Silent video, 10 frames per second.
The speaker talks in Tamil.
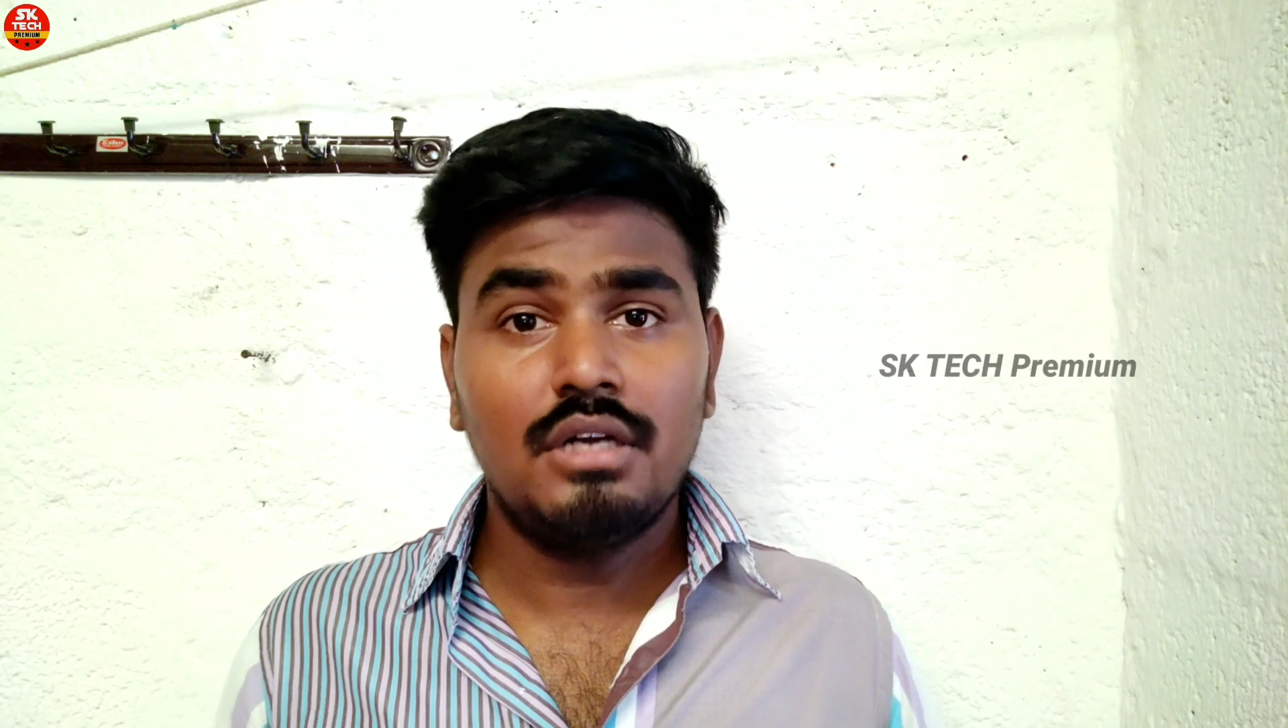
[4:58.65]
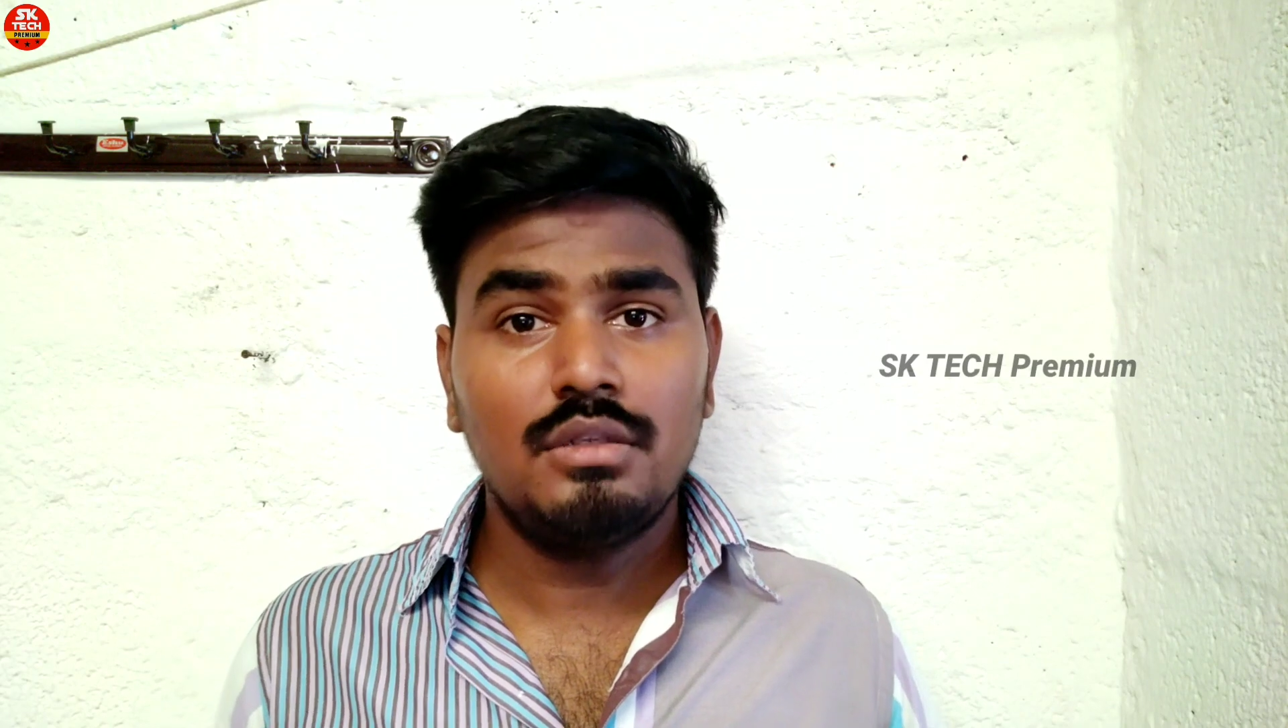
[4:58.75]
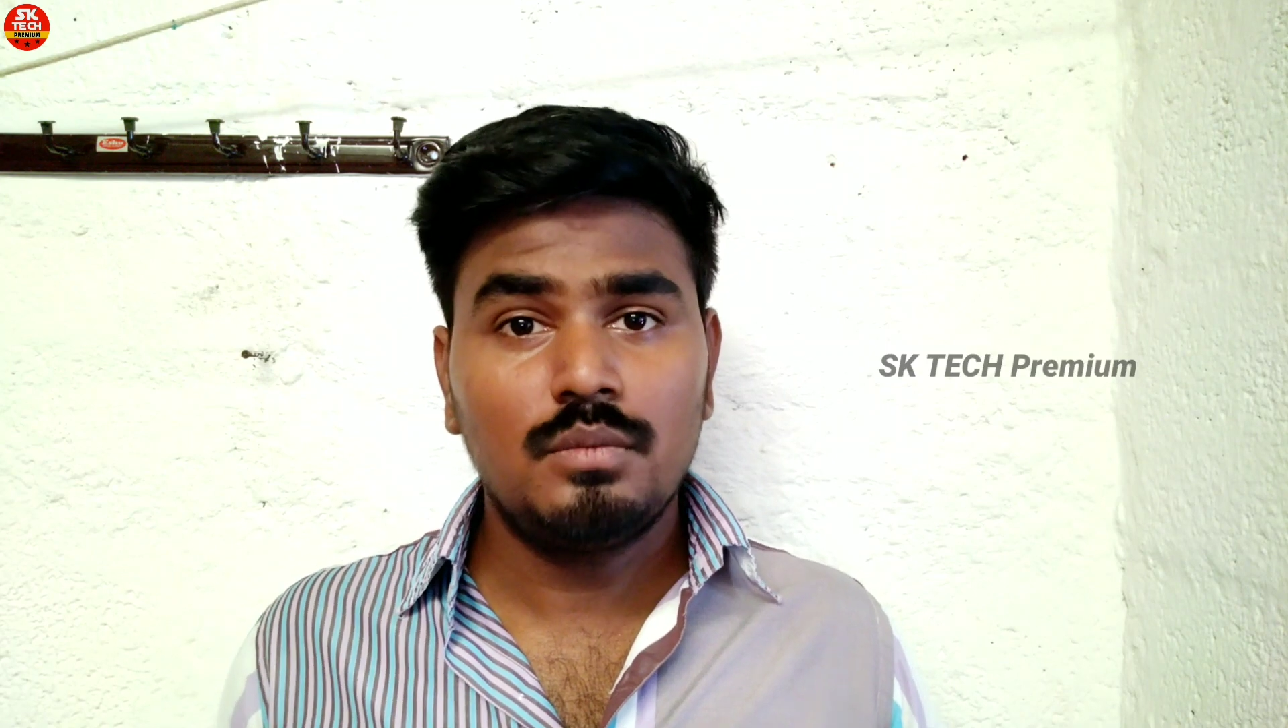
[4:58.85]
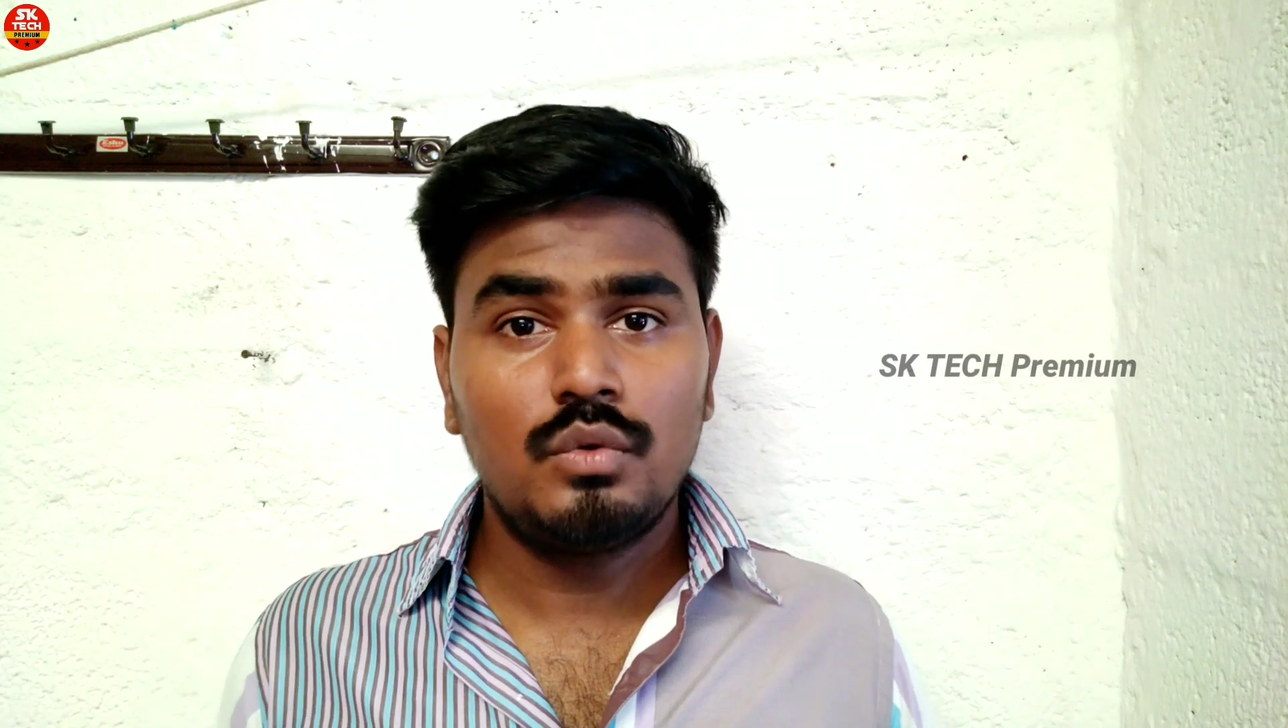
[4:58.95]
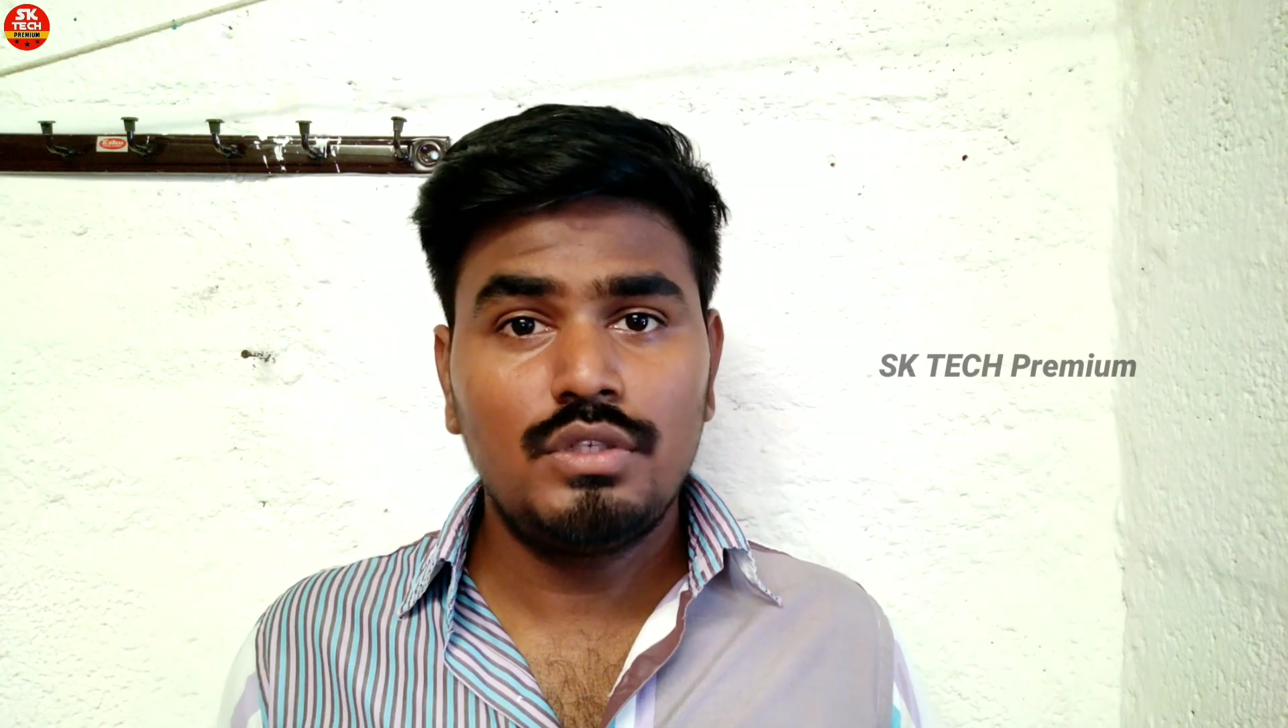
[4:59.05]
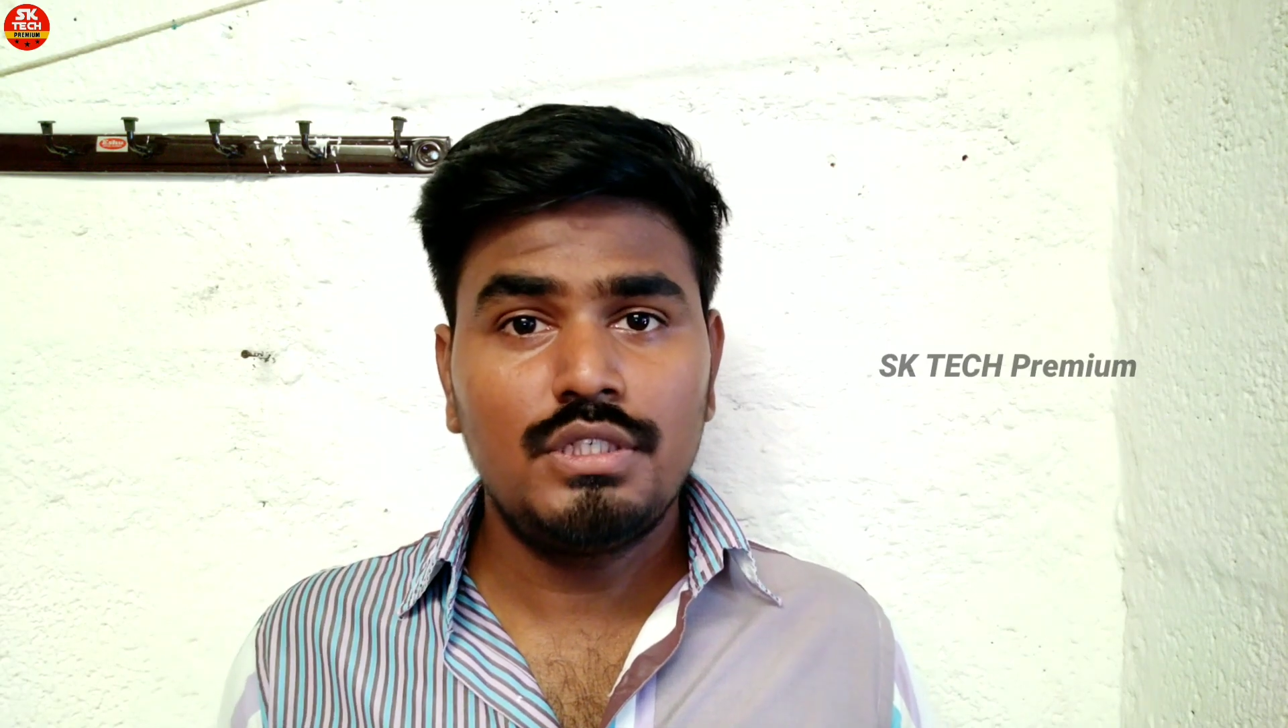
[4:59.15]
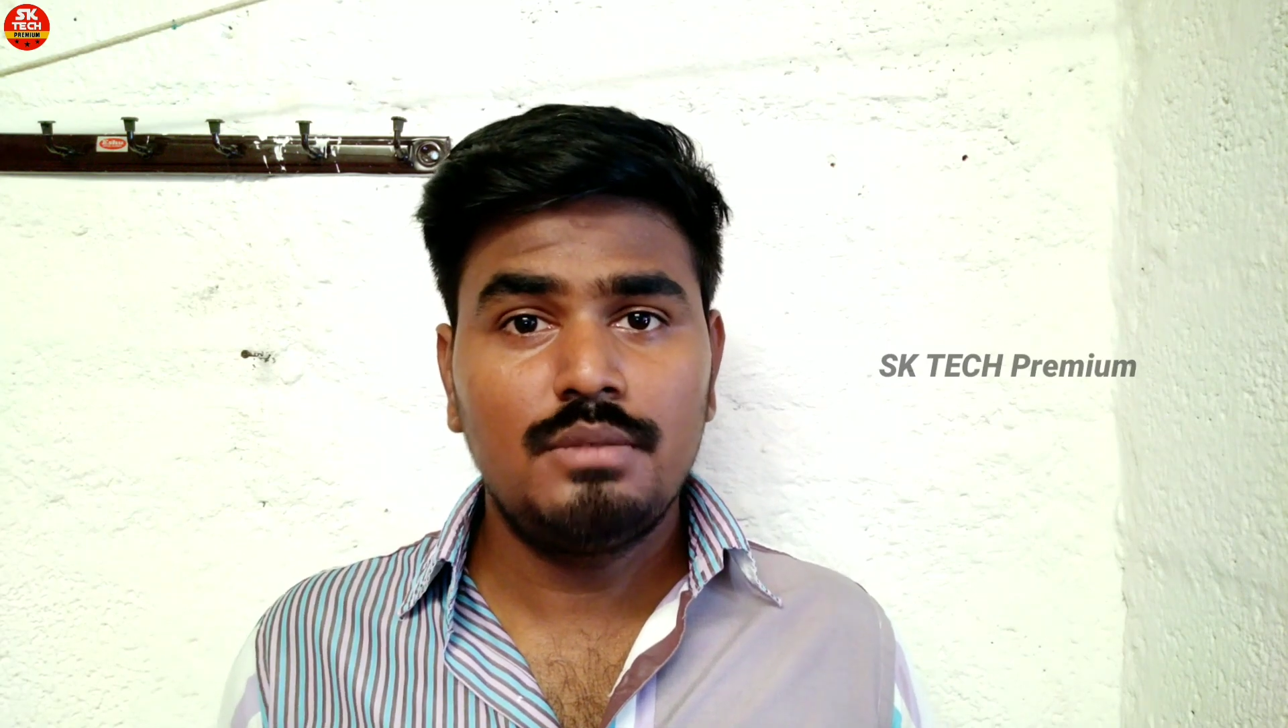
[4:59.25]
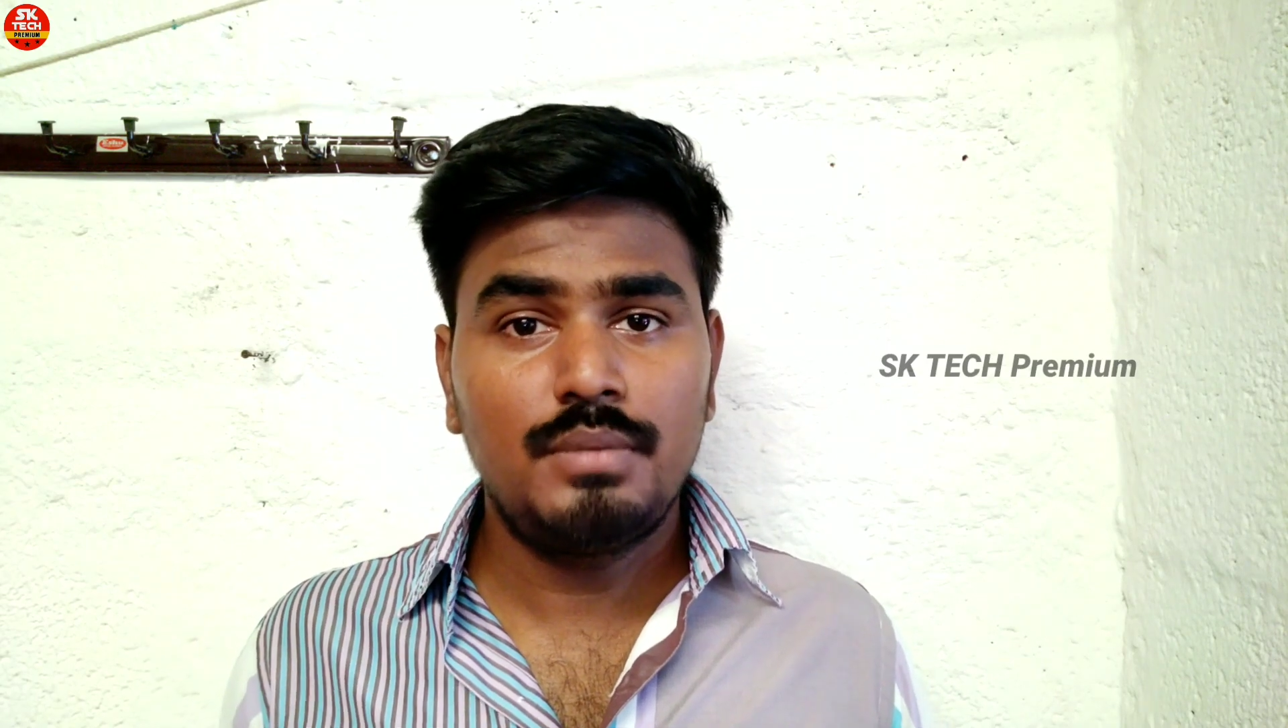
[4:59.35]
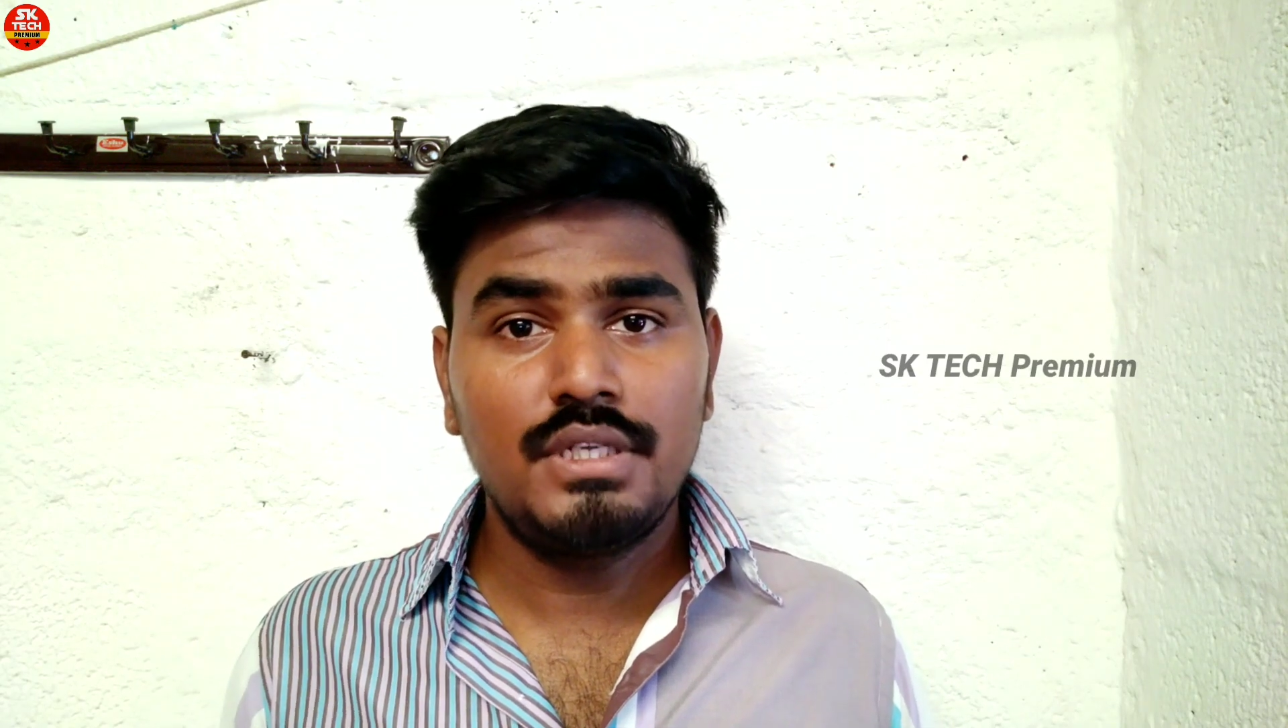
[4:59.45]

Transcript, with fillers: பார்த்து முடிச்சுட்டு